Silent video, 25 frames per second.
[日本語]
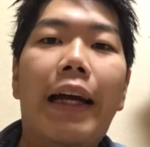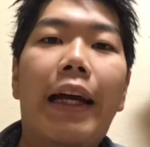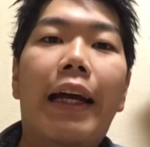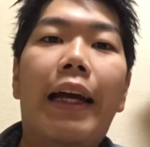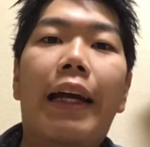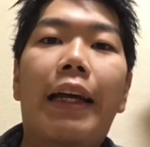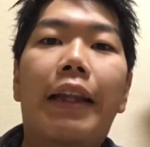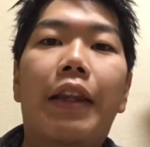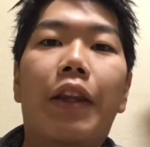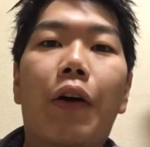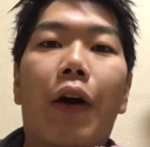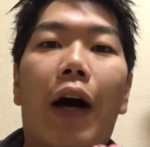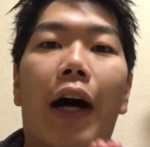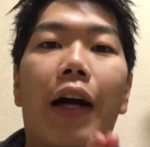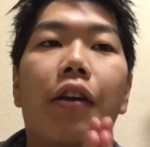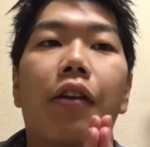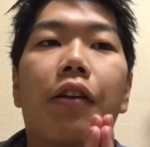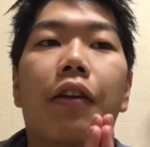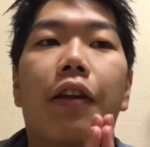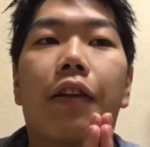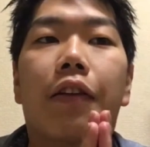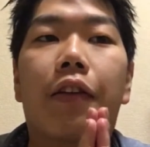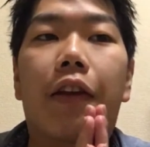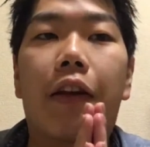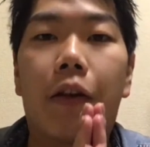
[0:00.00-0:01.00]
えーと、とある
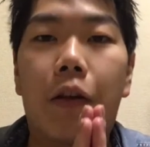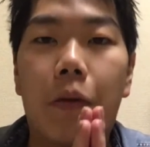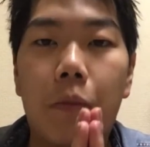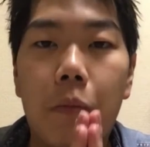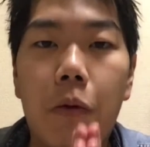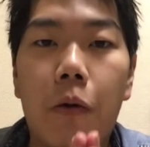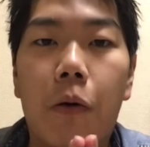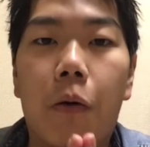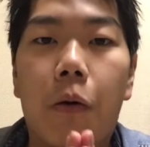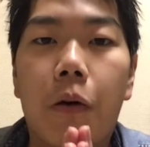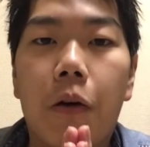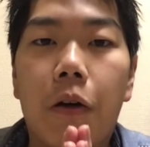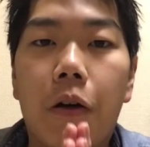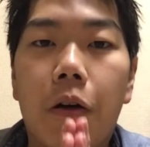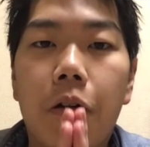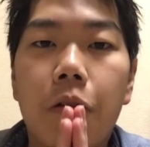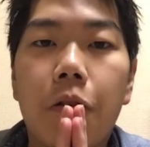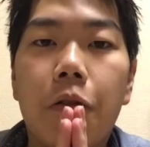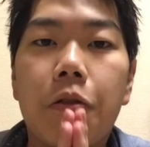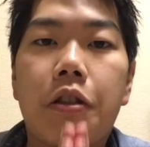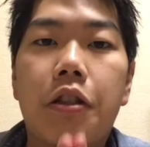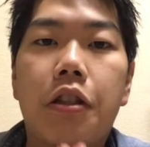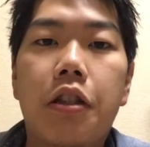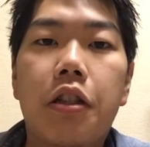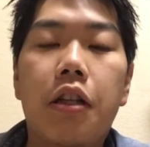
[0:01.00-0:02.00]
んですけれども
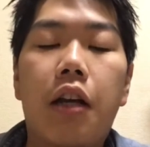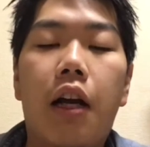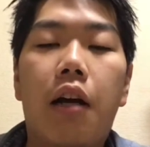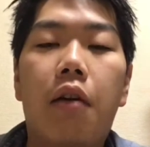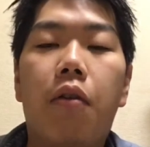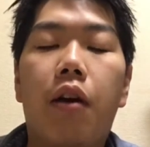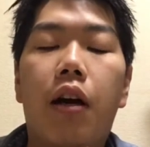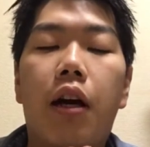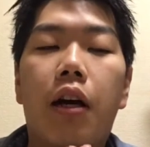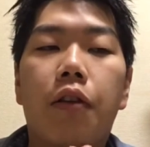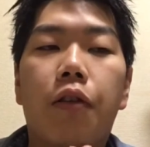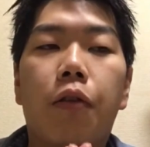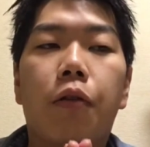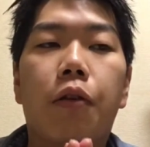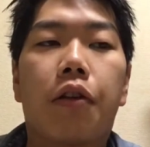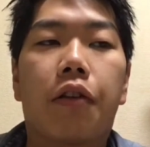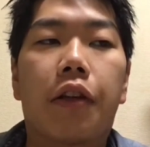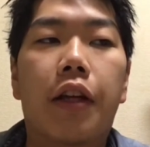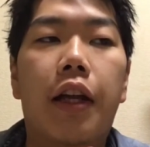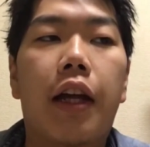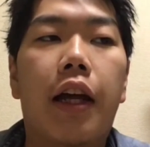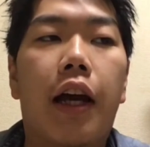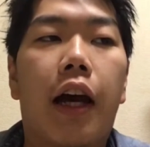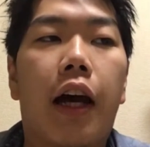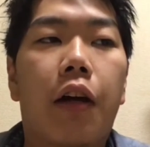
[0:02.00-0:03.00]
そちらはそうで
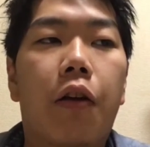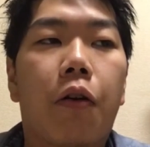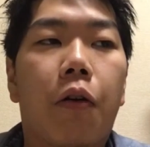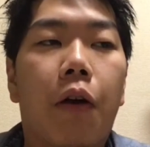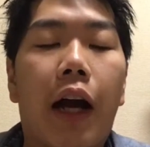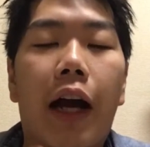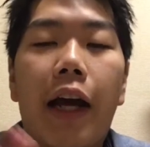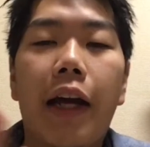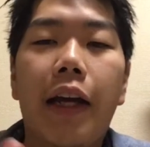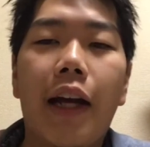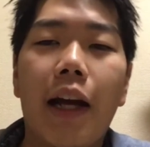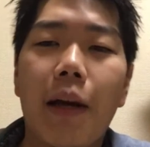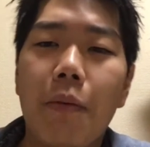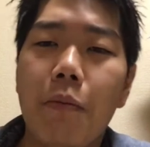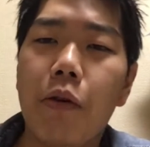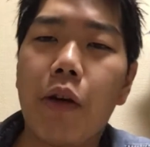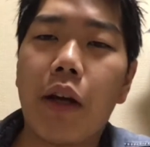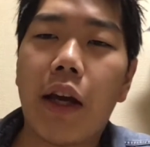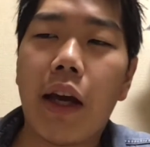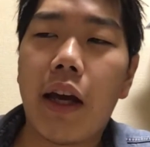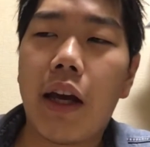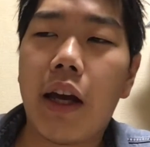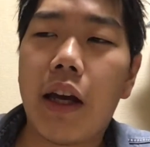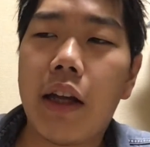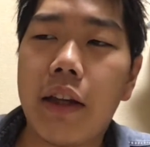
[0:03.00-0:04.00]
すねあの海外向
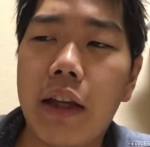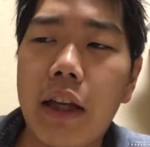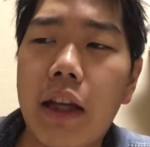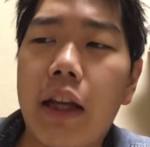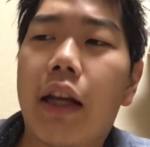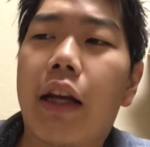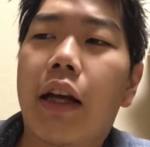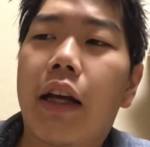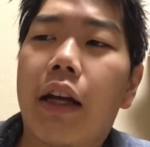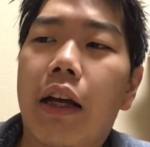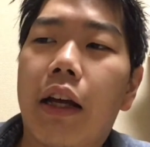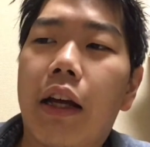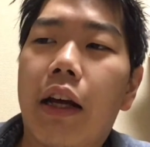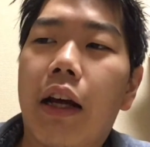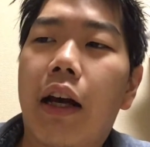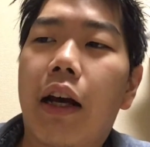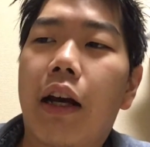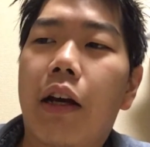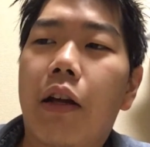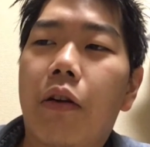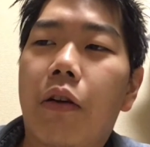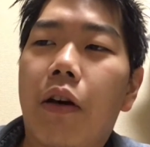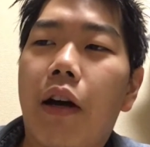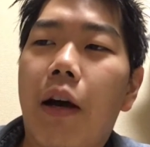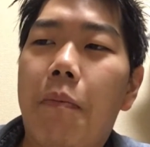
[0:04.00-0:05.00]
けに
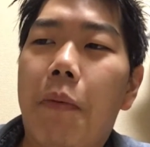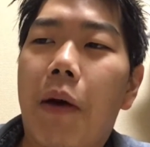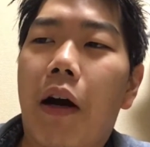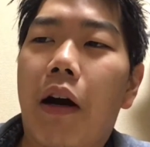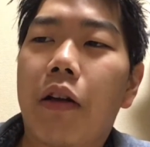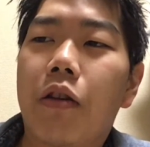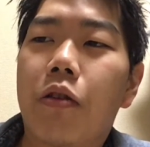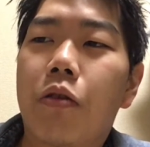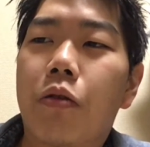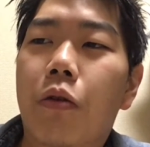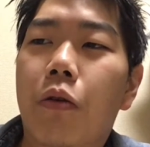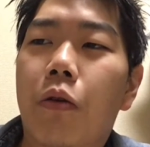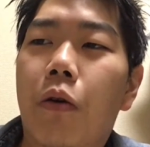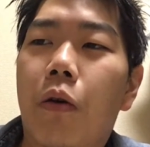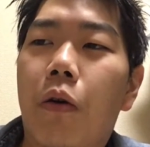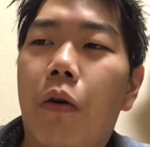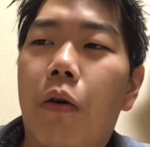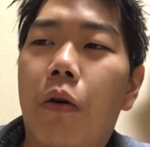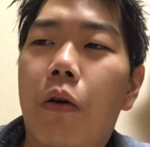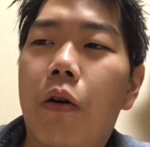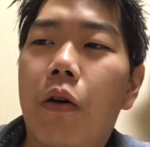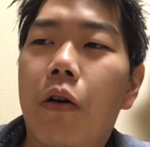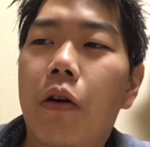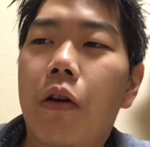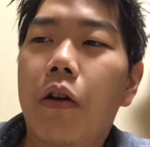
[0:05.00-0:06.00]
あのやっぱちょっと